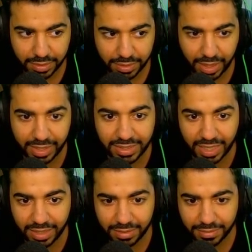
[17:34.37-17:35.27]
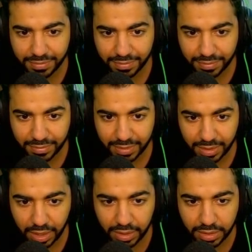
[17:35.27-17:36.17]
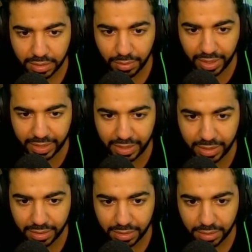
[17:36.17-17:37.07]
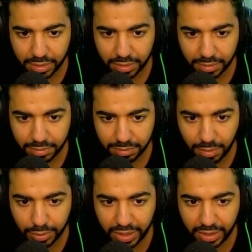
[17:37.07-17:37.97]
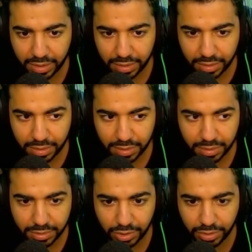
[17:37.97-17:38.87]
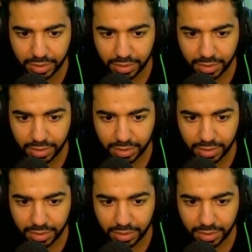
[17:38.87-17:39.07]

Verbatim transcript: 30 ثانيه ايه ده واحده جديده موتيني شكرا